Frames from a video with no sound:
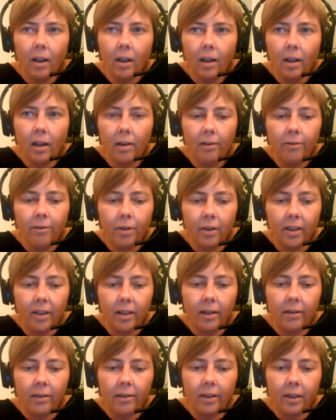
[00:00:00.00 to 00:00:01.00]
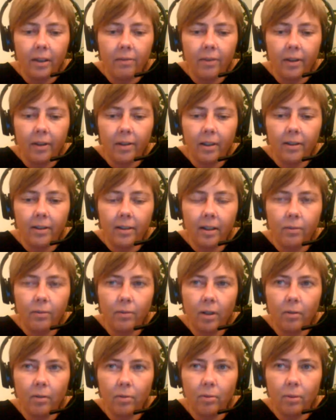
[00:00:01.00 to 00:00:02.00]
Eh, fortalecer y facilitar
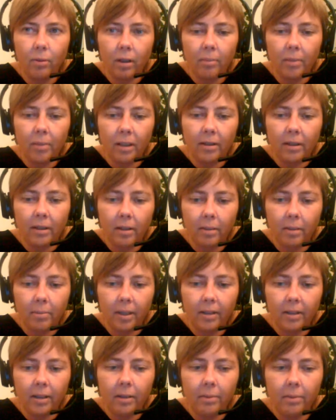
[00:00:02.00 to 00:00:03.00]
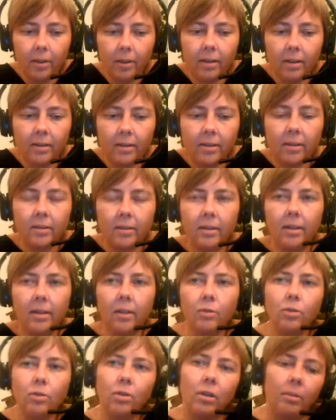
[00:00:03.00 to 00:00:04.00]
una cultura participativa necesita
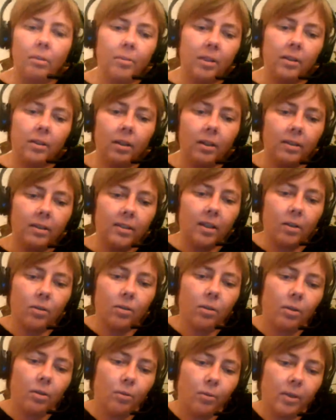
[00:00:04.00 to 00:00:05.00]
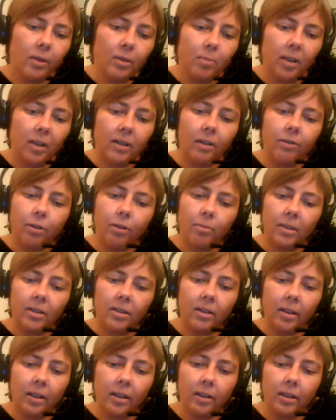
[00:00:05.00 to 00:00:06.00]
no solamente el desarrollo de nuevas plataformas
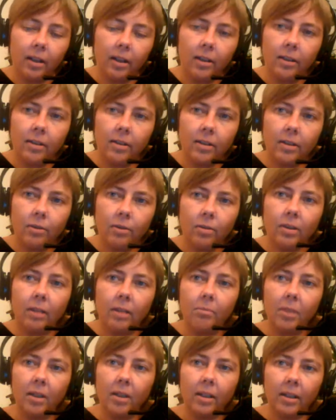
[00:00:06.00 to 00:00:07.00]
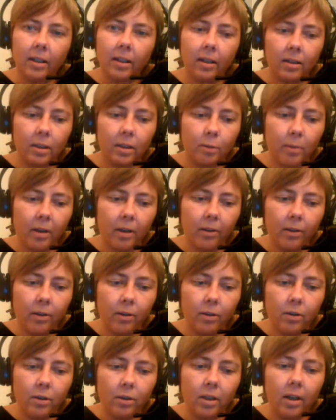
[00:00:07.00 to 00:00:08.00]
digitales, sino también de crear
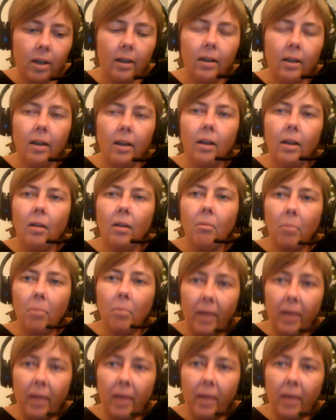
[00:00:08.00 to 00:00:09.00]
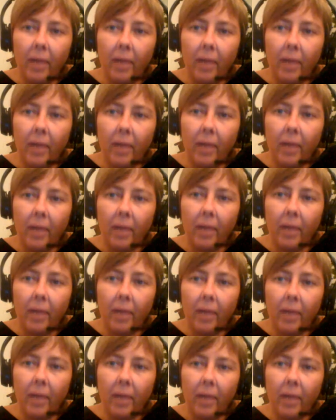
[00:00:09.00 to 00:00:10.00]
espacios para acompañar y
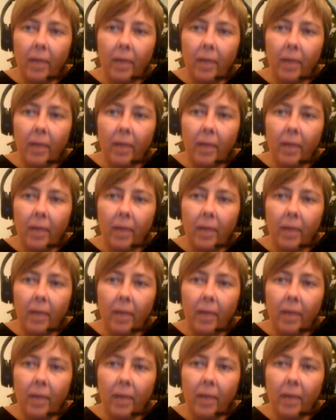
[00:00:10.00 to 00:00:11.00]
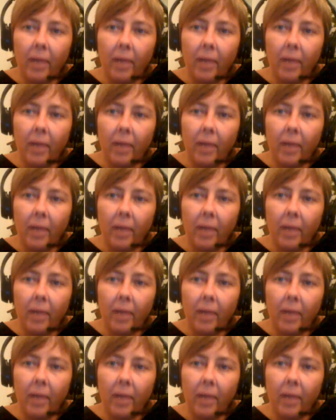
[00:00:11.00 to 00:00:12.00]
formar la ciudadanía en una comprensión
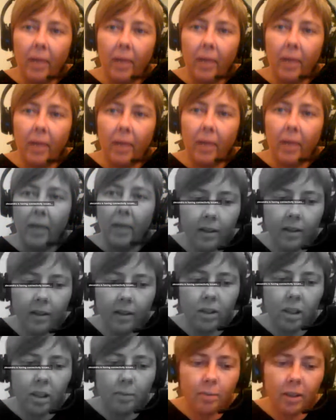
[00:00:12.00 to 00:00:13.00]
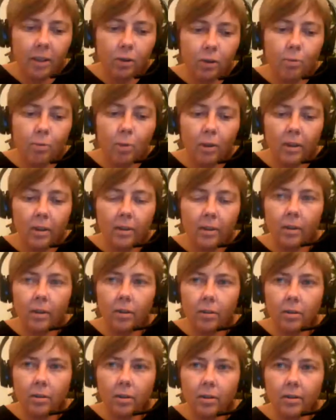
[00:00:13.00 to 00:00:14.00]
crítica de los aspectos
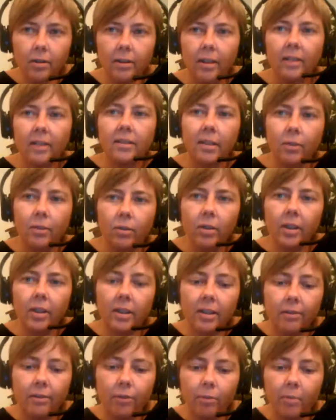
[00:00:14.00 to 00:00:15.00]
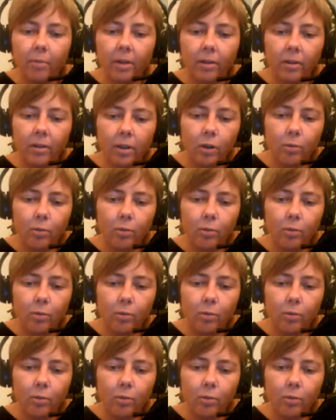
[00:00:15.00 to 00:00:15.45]
políticos de las tecnologías de información y